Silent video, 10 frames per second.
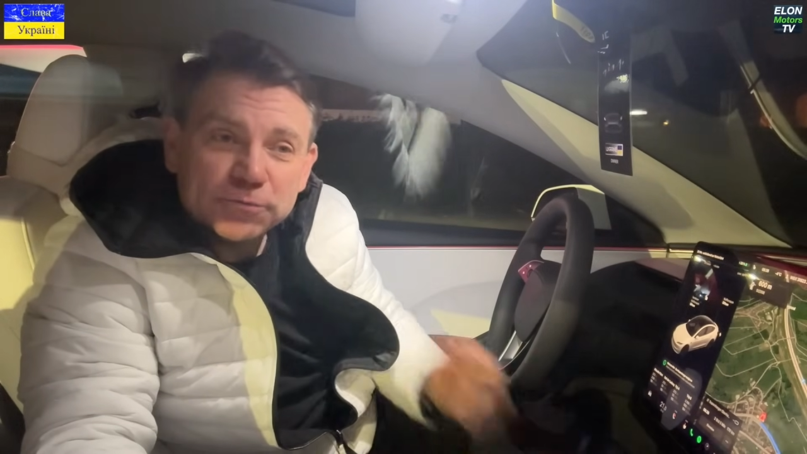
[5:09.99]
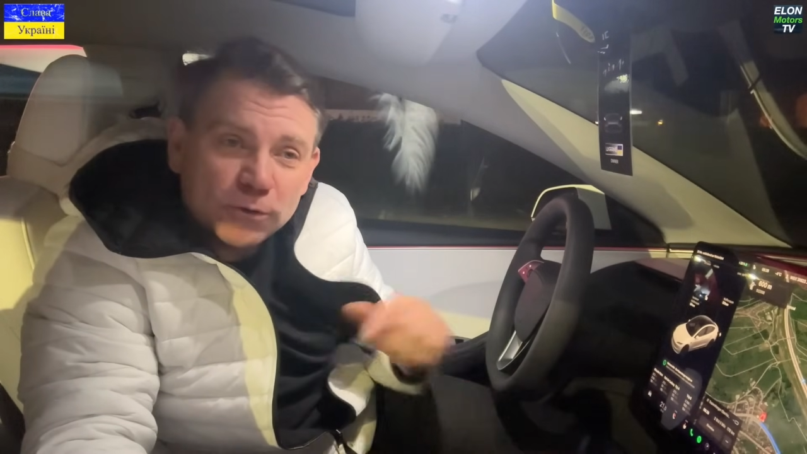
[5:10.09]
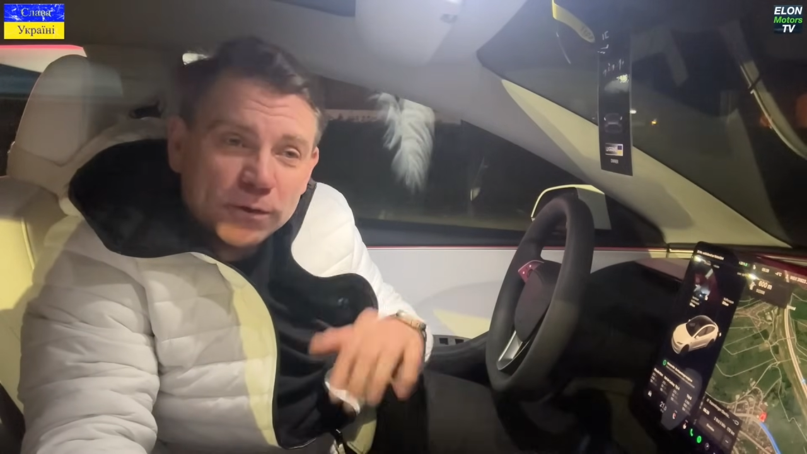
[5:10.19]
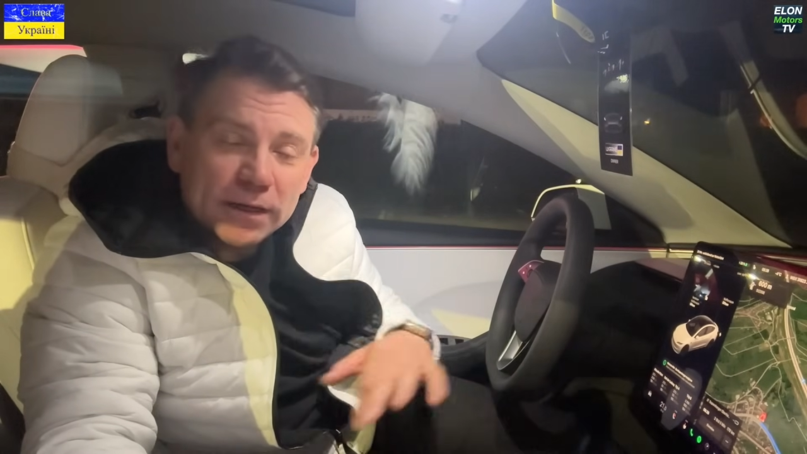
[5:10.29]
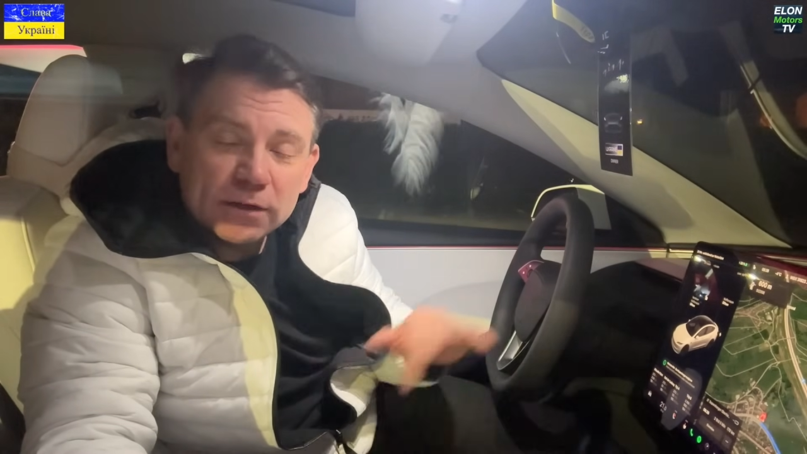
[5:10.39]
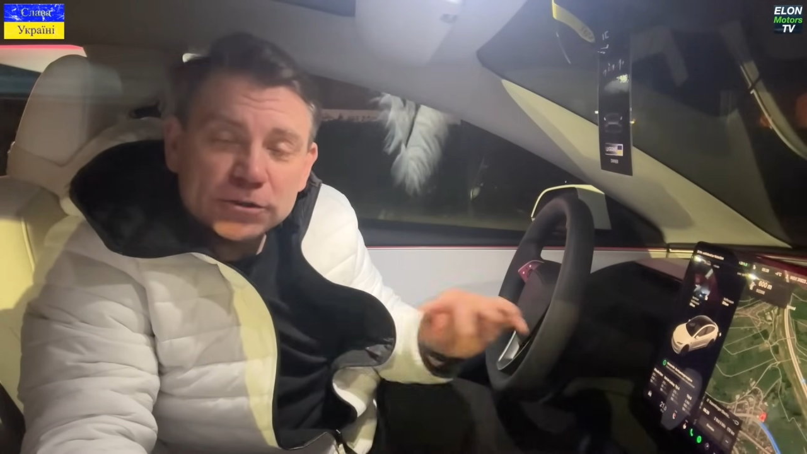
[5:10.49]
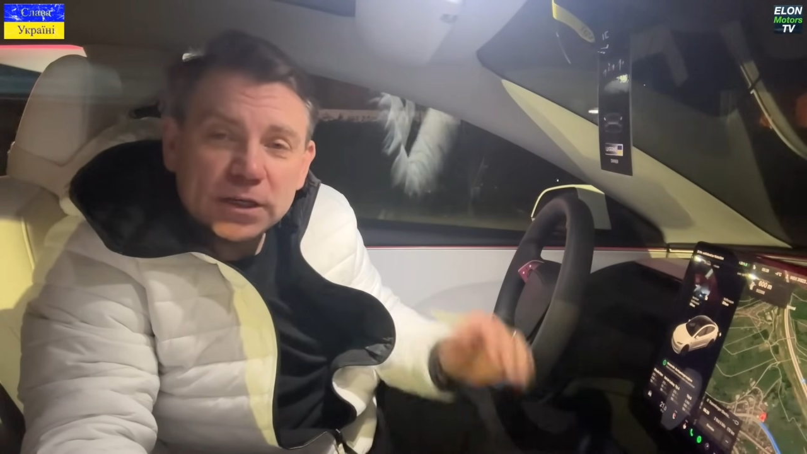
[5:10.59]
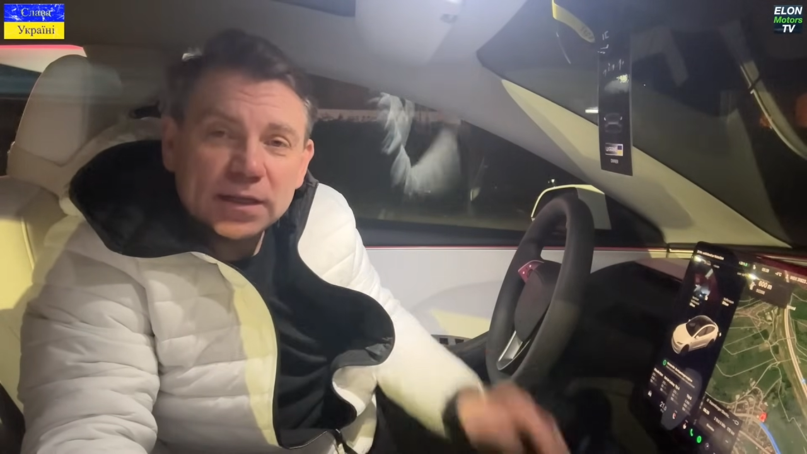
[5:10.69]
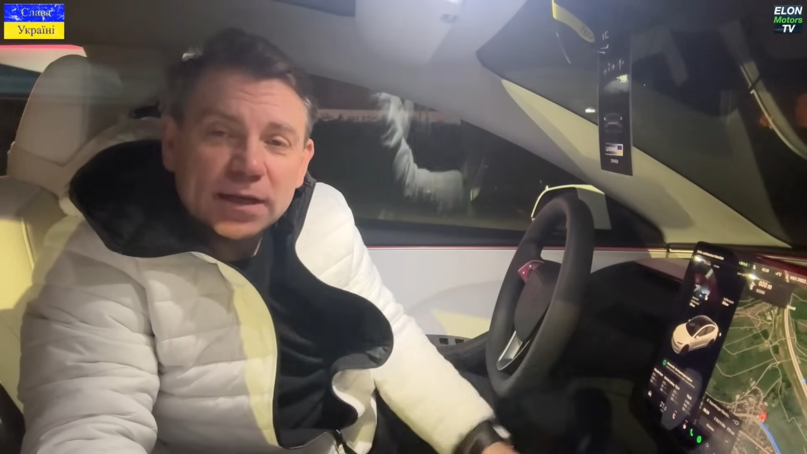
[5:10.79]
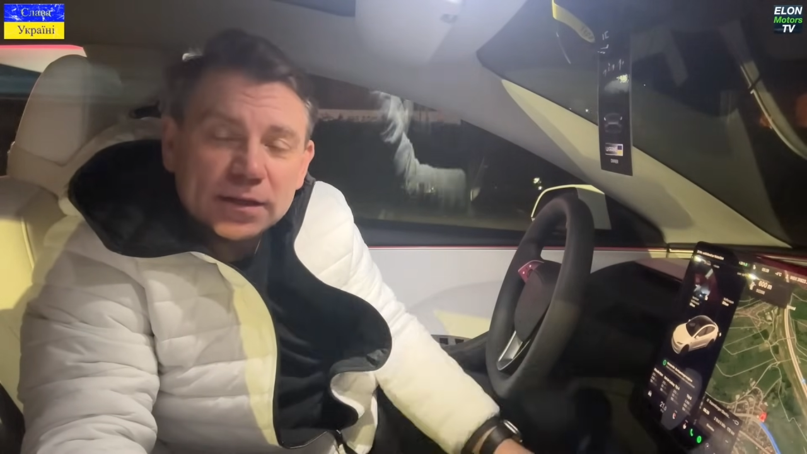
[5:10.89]
von
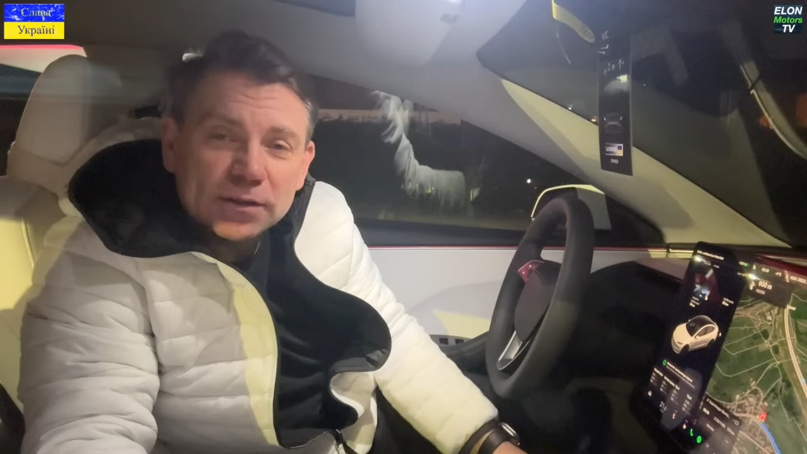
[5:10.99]
Ingolstadt nach